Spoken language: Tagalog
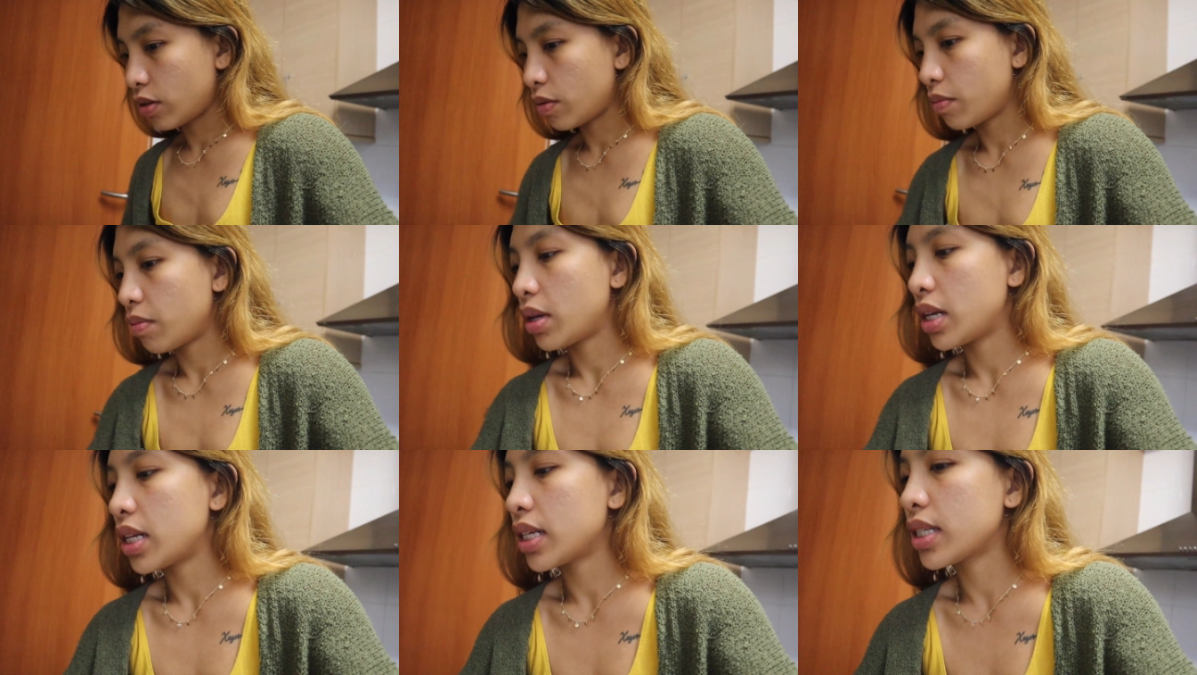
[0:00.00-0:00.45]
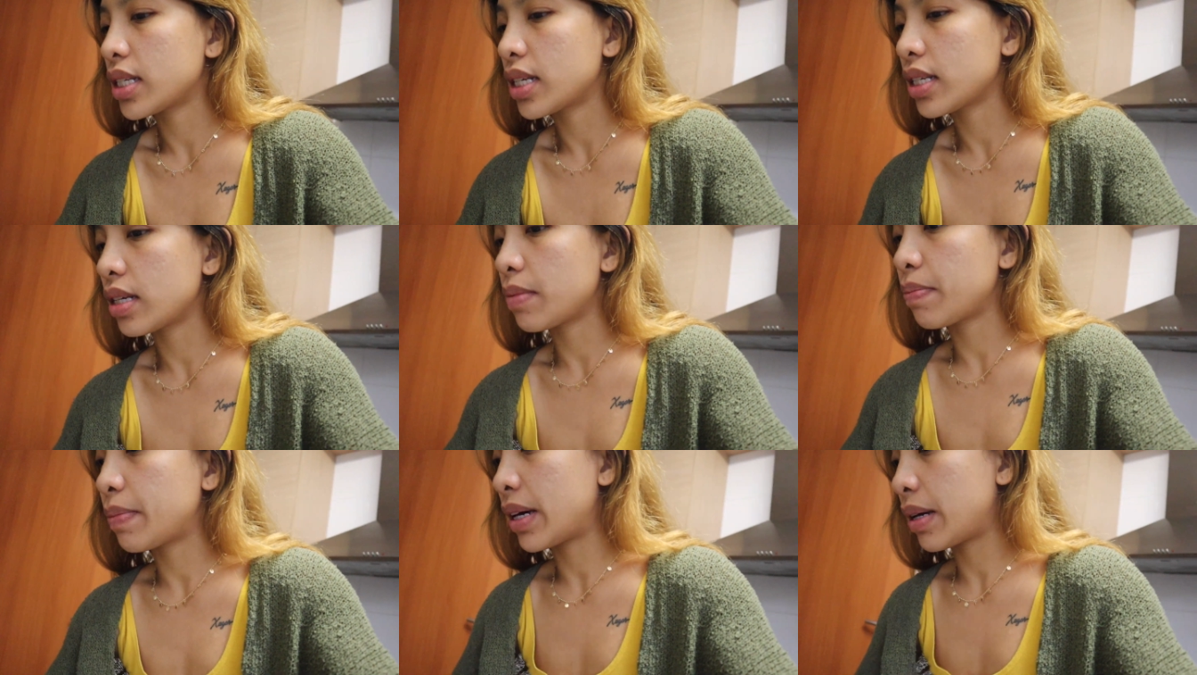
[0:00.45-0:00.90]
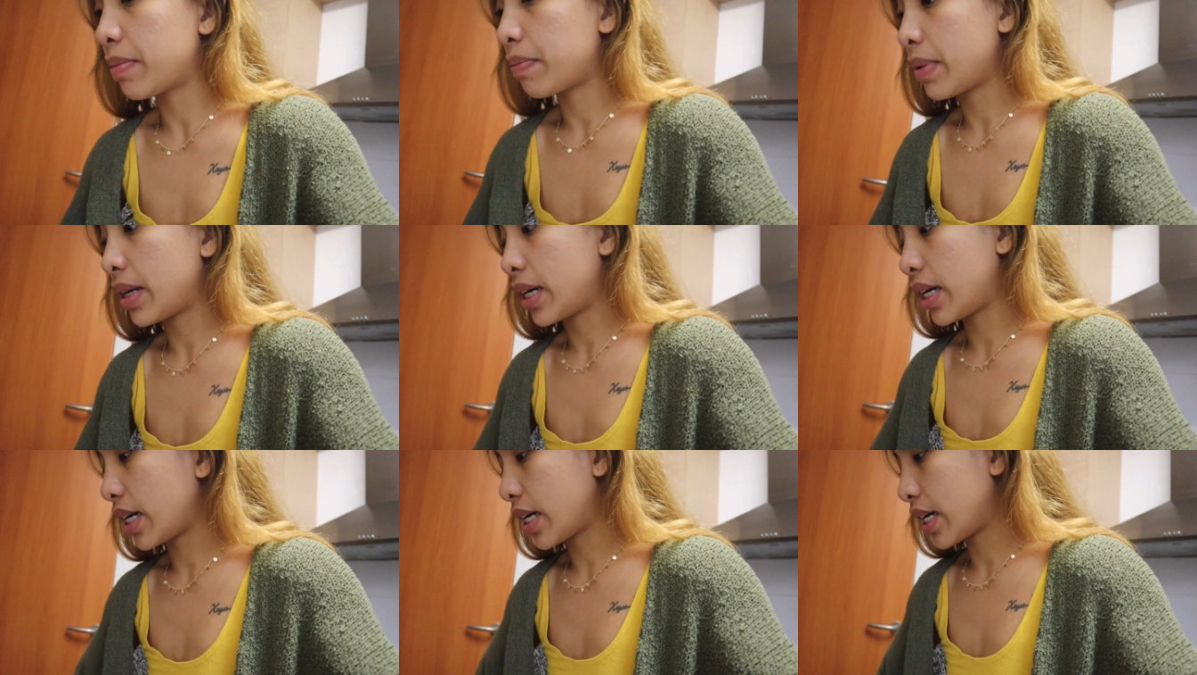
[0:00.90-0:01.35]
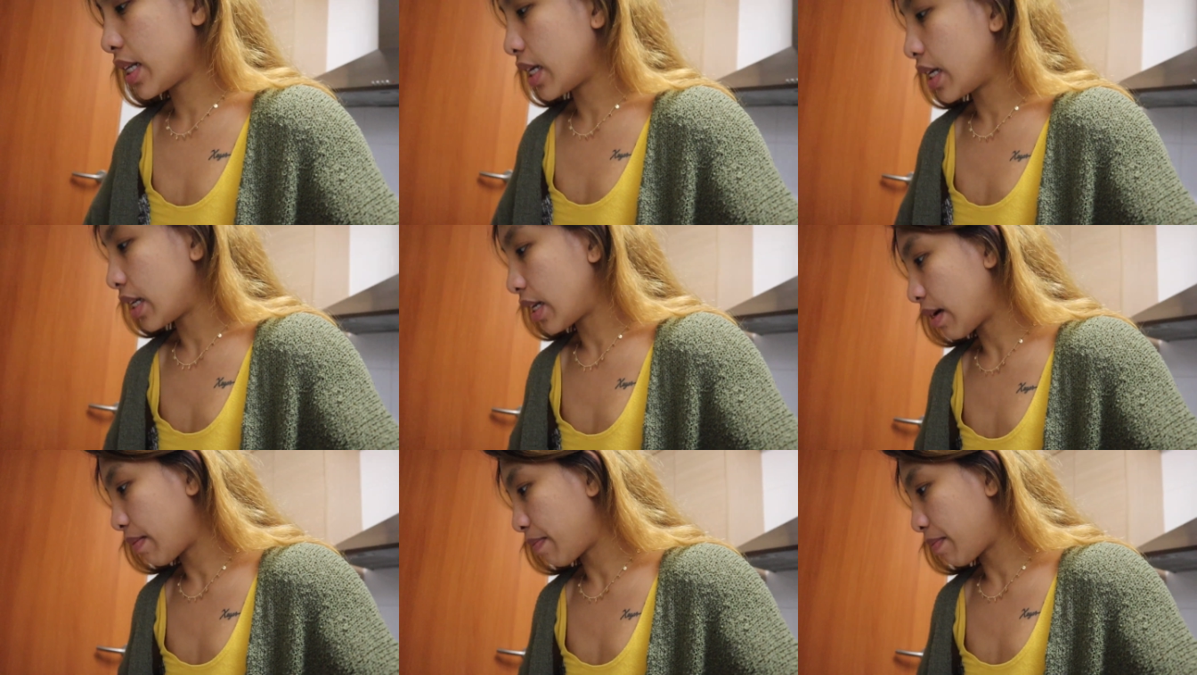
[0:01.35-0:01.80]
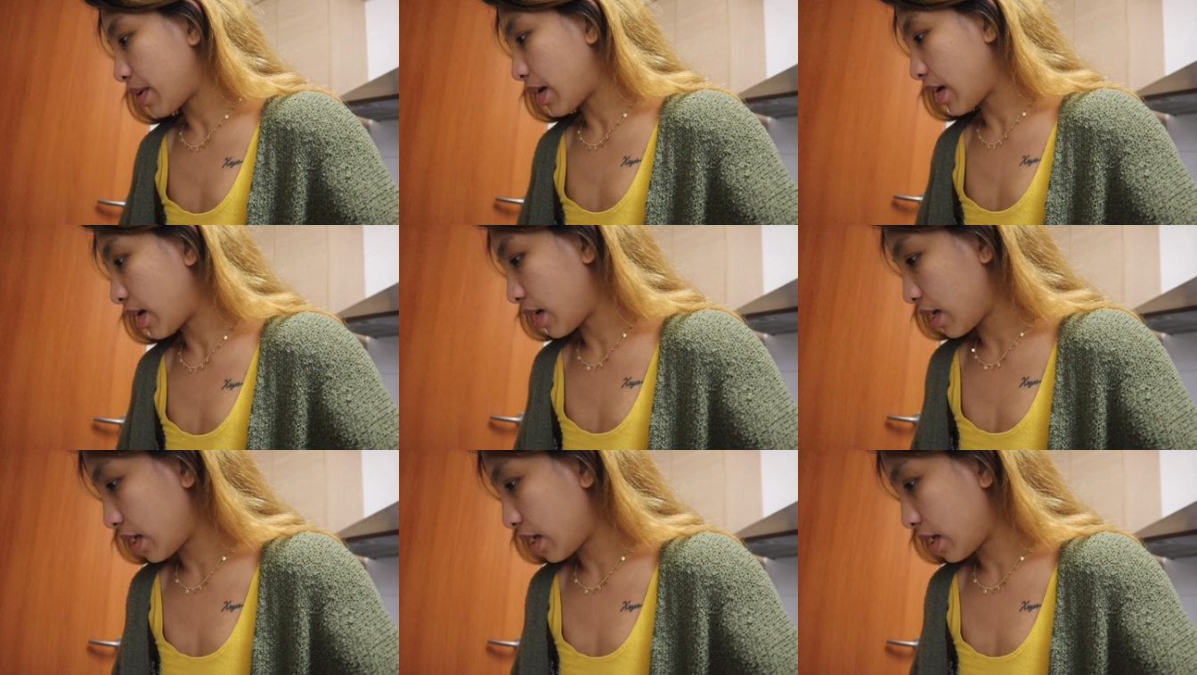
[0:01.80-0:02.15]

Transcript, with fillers: Umalis na si Pepe kanina pa.